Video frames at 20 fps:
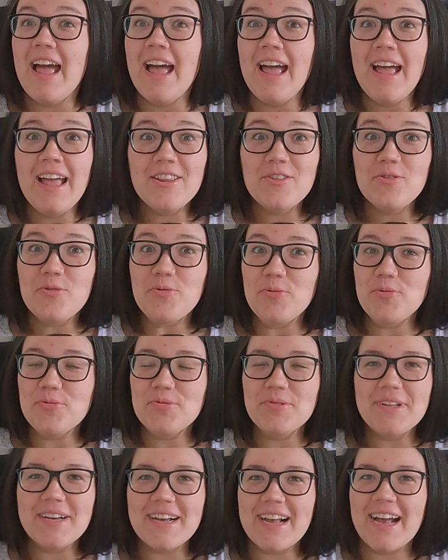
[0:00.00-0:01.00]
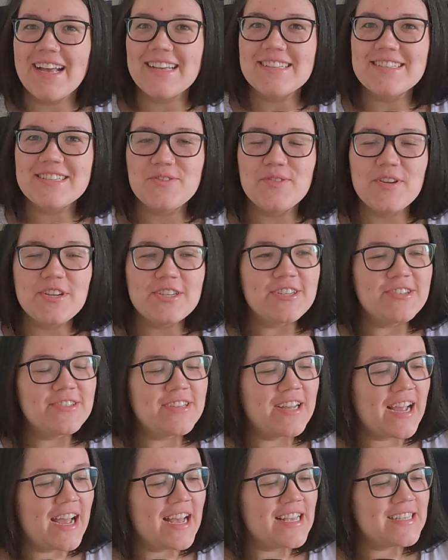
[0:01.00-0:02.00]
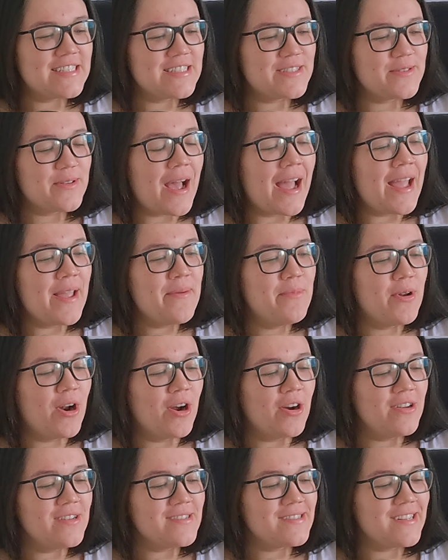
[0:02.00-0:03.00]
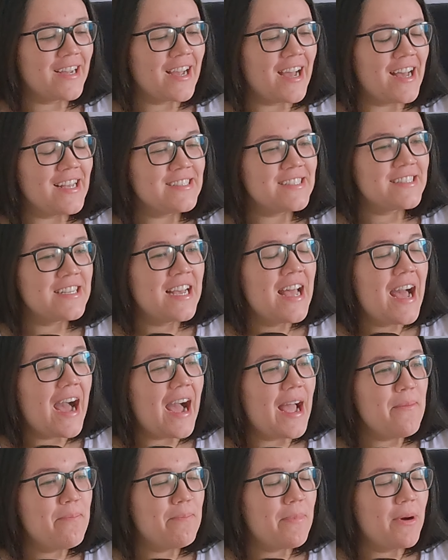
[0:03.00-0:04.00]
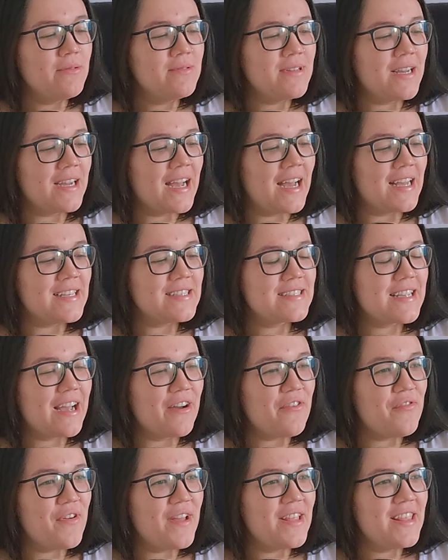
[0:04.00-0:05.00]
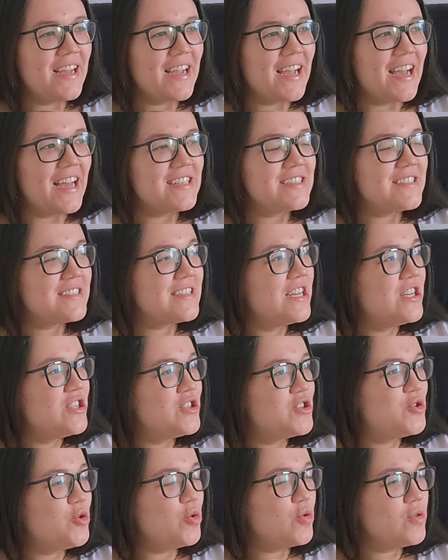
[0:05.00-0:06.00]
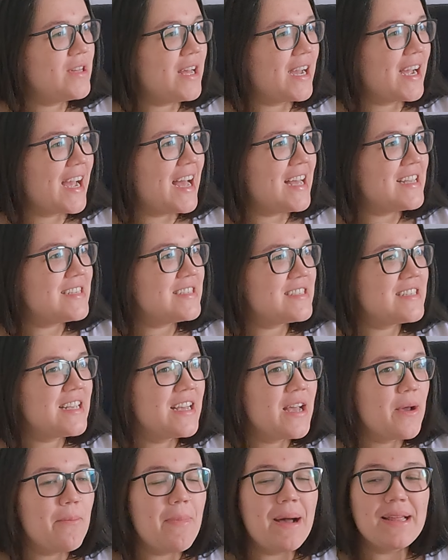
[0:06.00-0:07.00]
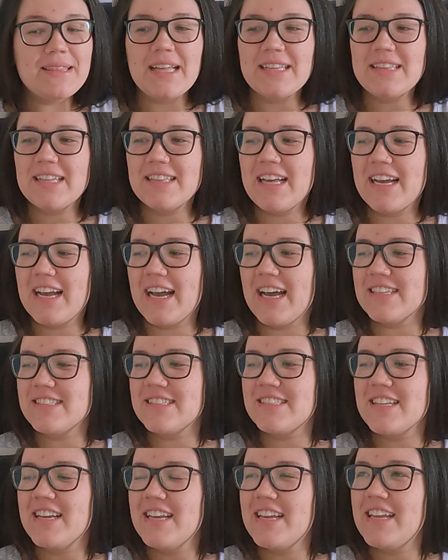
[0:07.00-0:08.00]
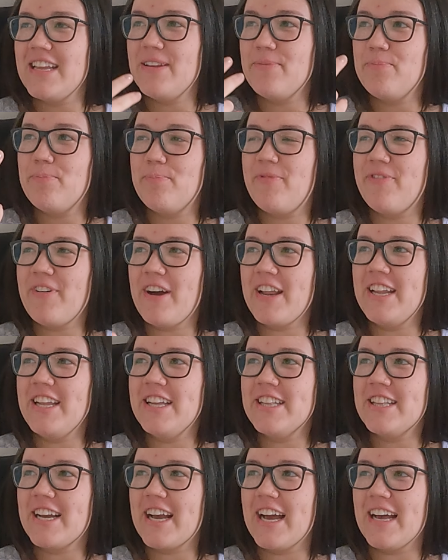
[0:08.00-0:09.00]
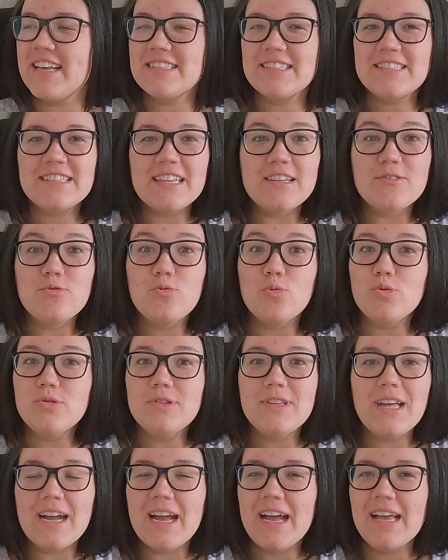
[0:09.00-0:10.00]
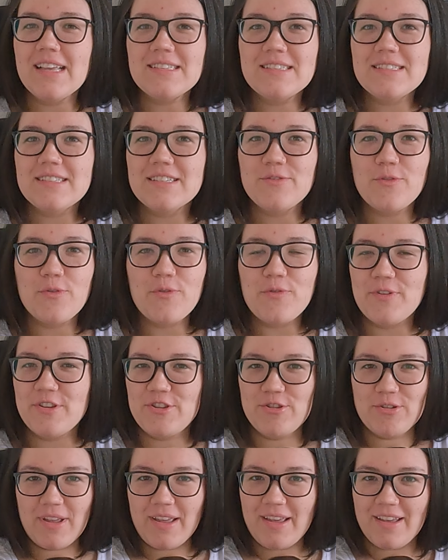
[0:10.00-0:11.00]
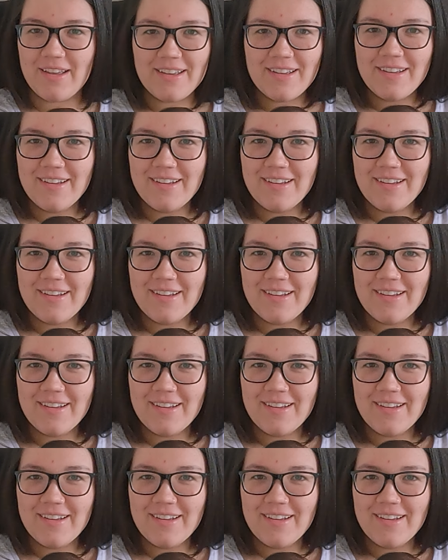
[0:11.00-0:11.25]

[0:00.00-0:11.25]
É, tudo dá gases. Feijão dá gases, aí brócolis dá gases, aí pão dá gases, café dá gases, suco Nossa. dá gases, batata dá gases e farinha dá gases tudo tá gás. Eu vou ver do quê?